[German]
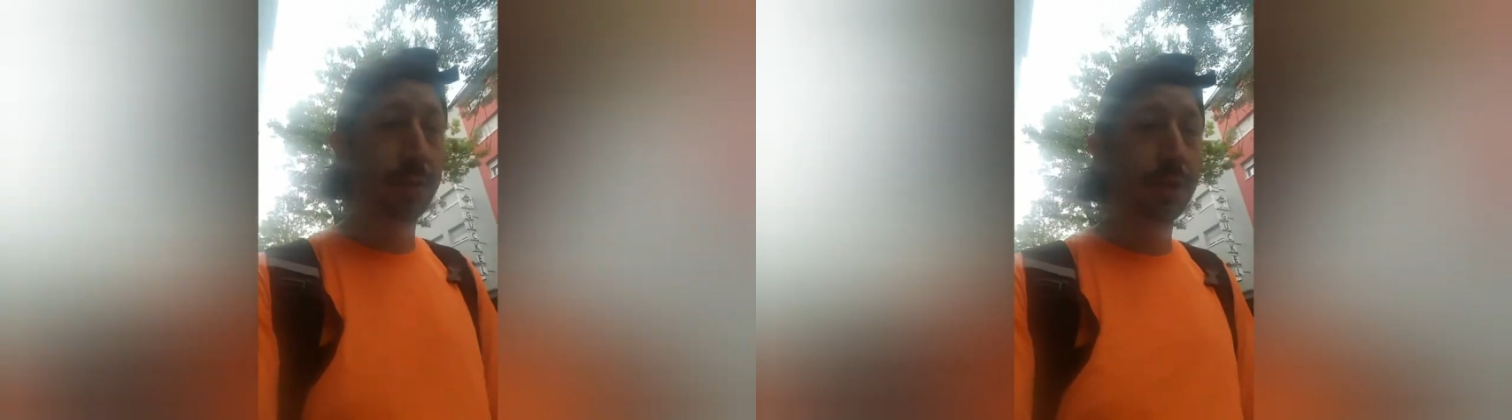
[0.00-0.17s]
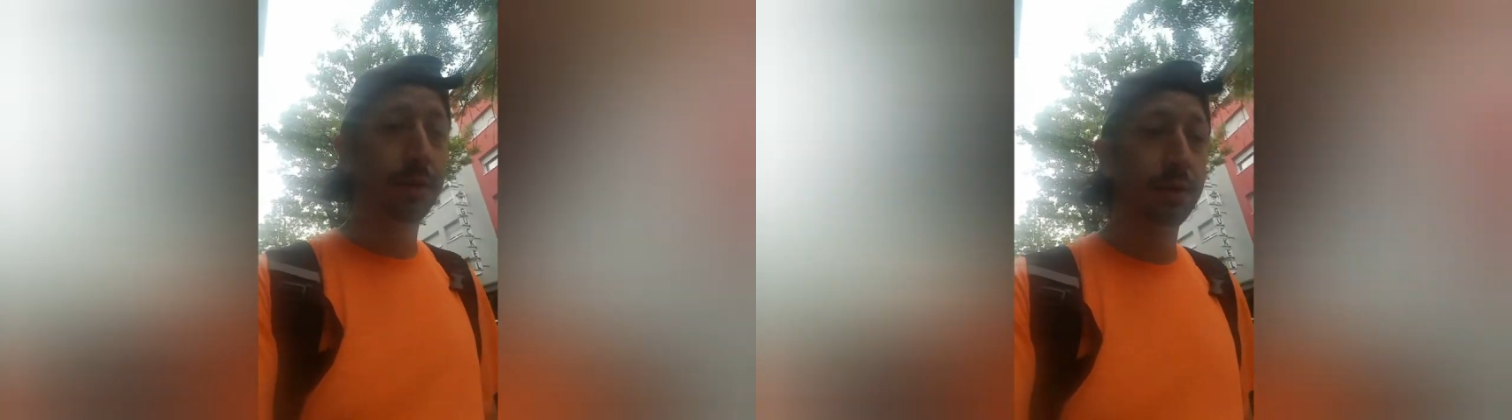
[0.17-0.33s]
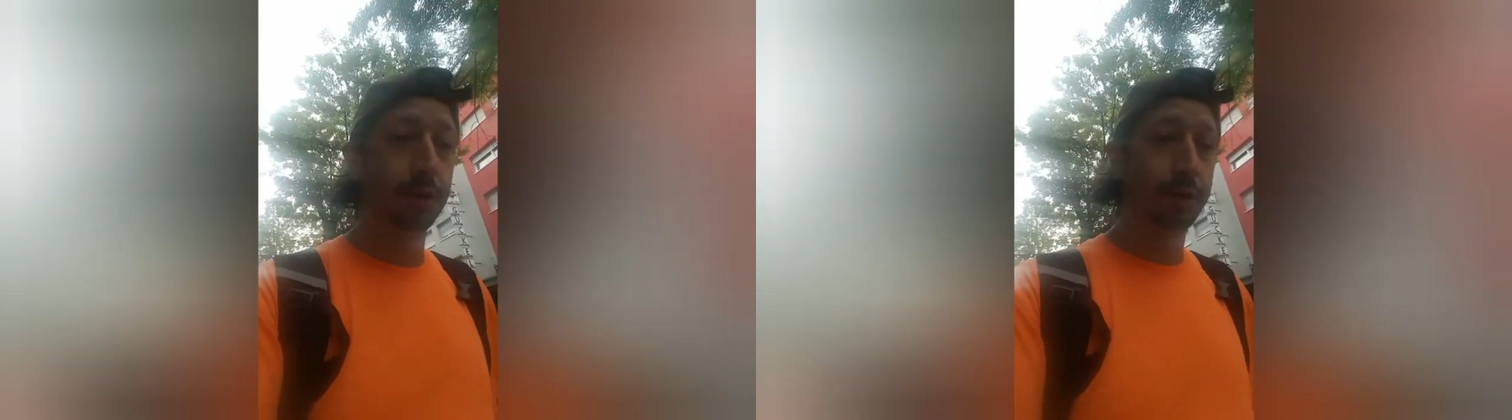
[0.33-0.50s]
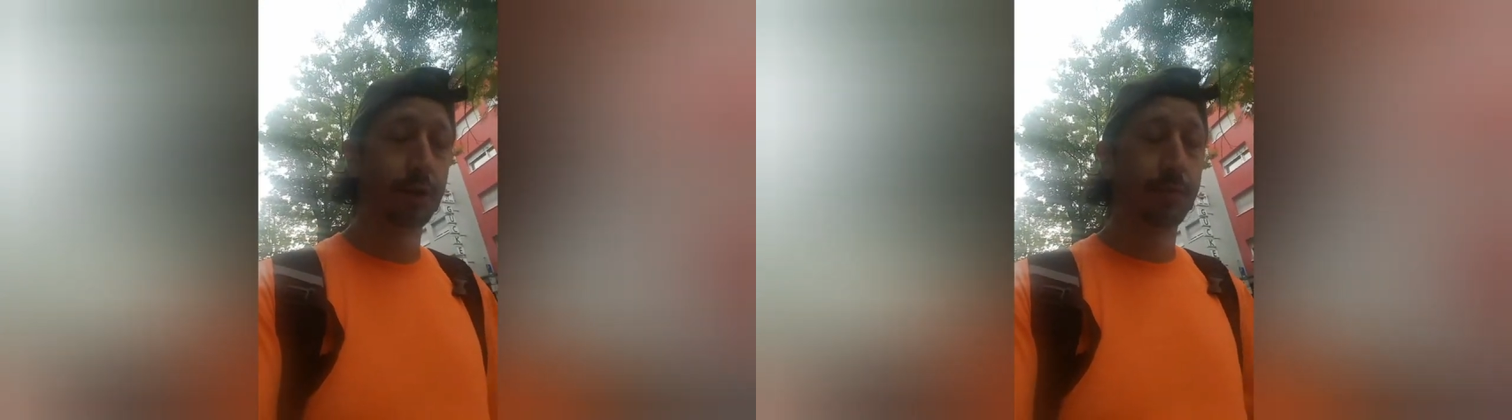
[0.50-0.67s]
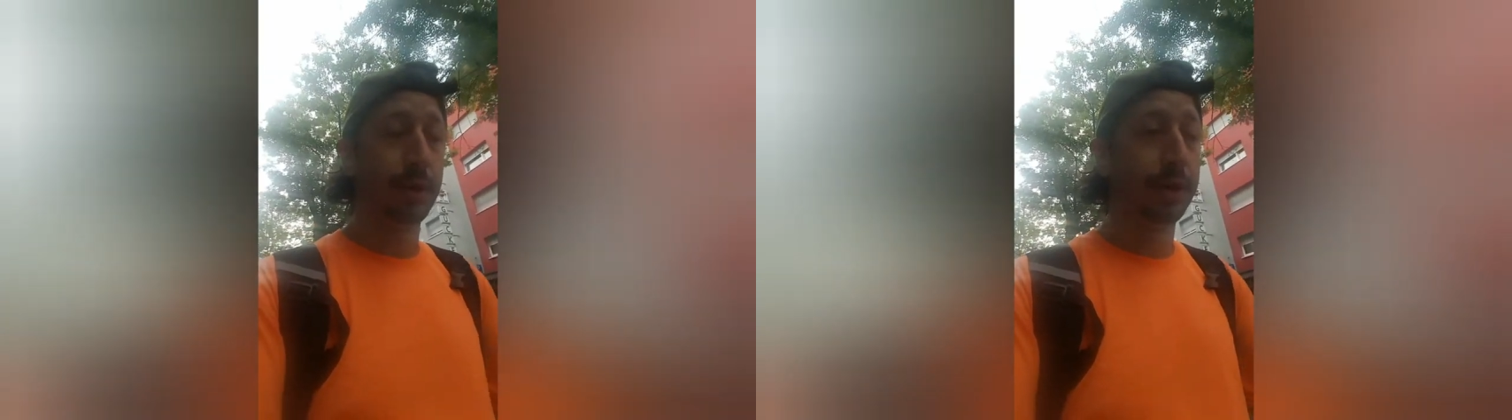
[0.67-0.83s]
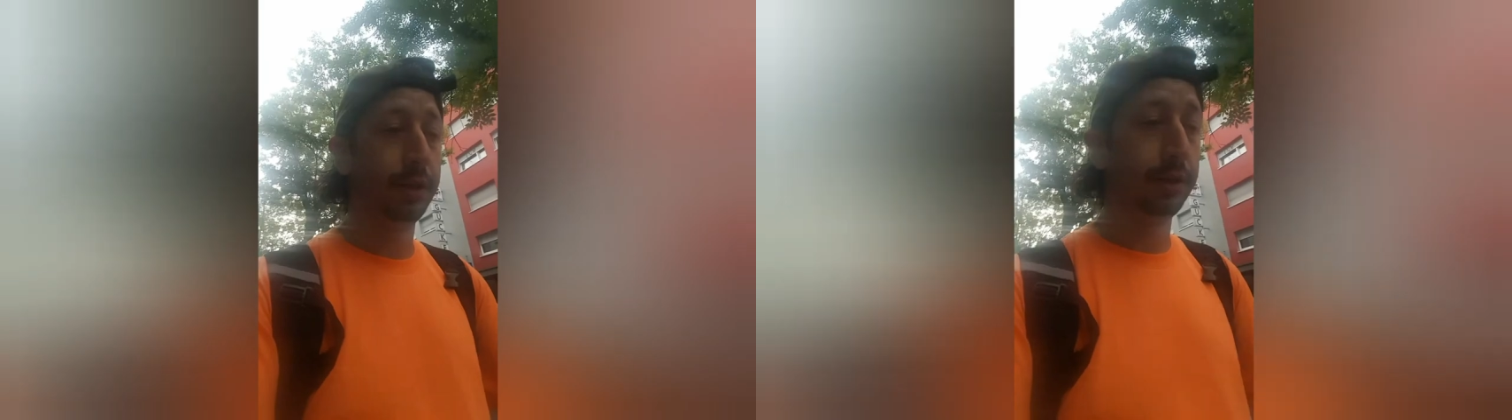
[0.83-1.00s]
mir, ich
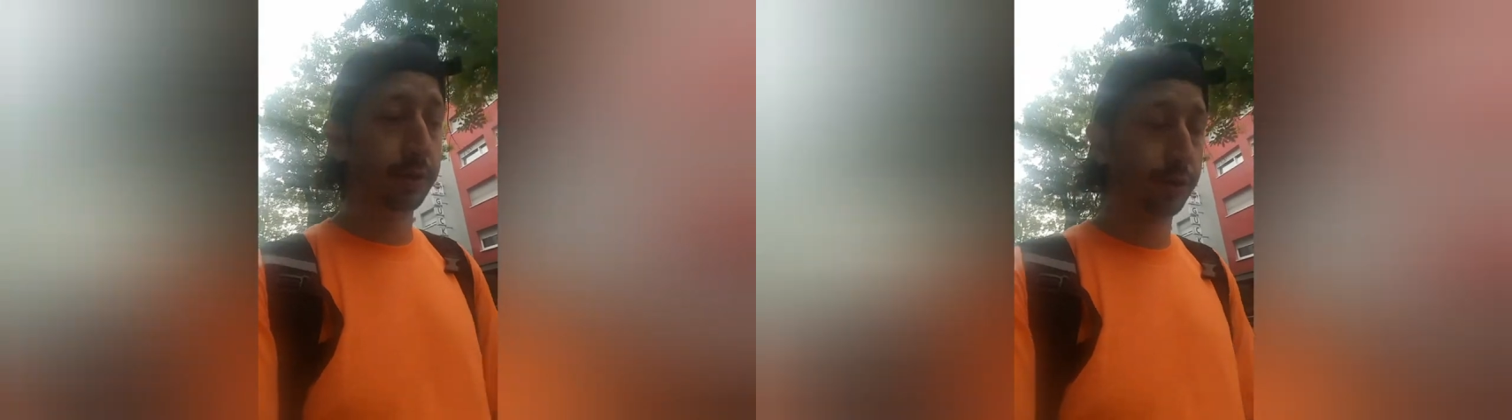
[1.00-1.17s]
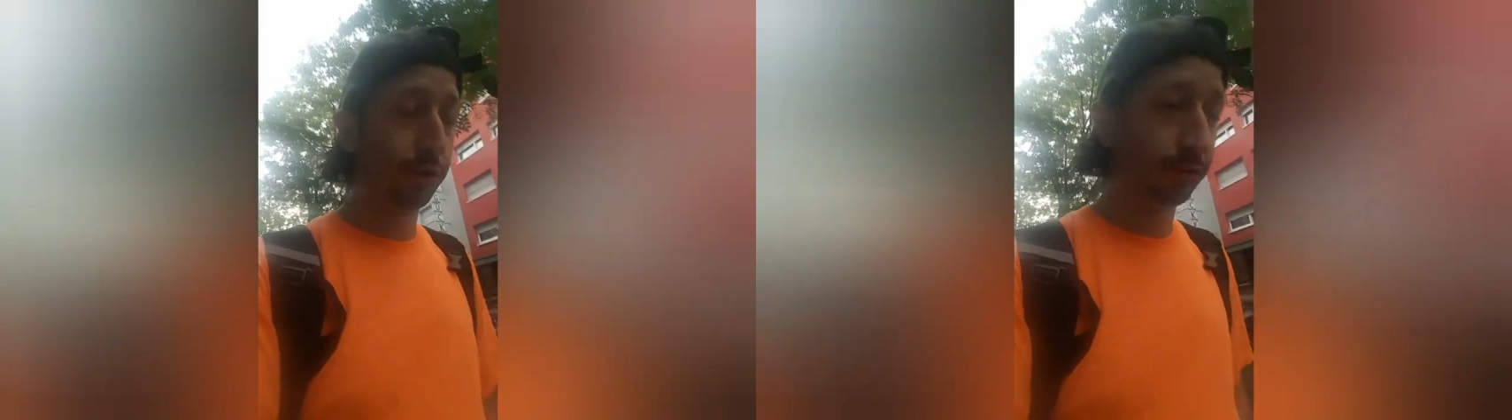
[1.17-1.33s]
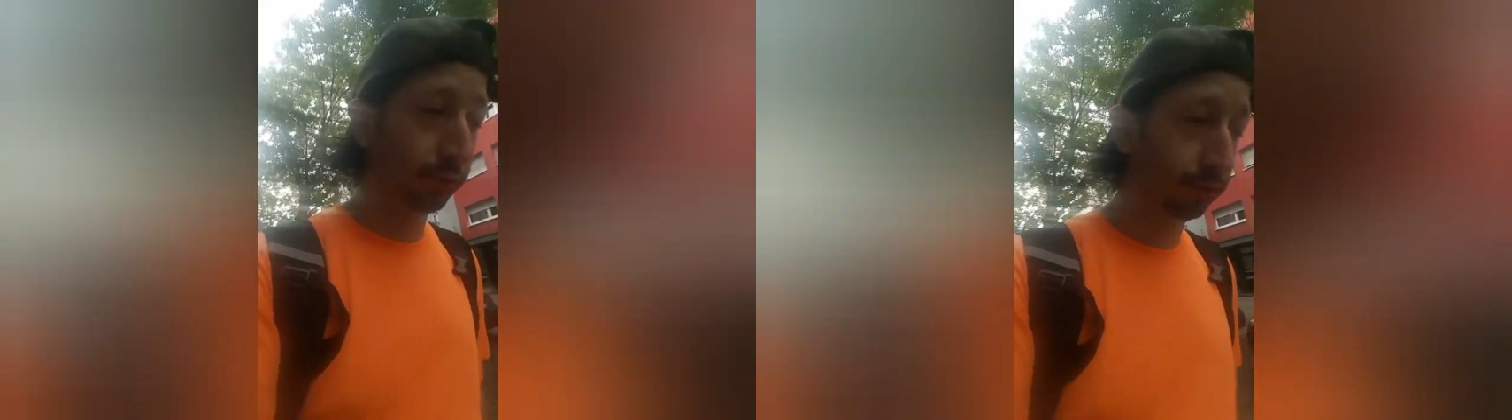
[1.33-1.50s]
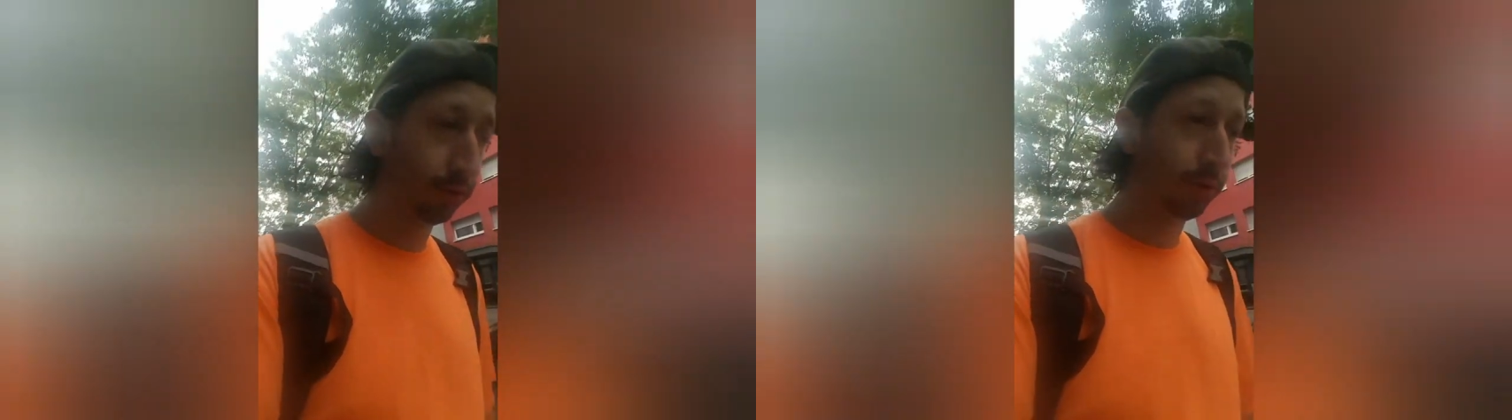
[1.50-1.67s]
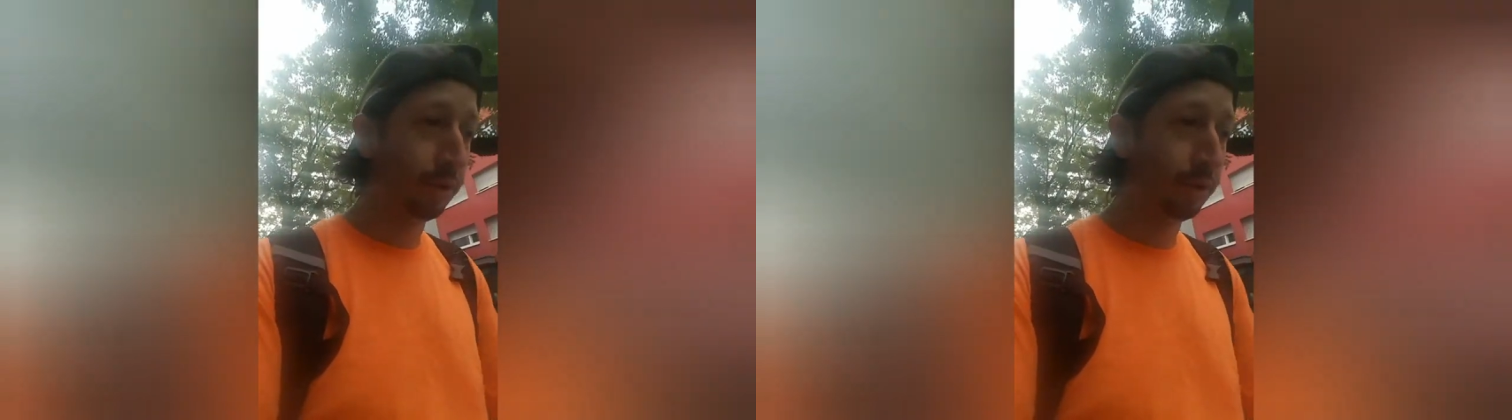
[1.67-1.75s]
habe einiges schon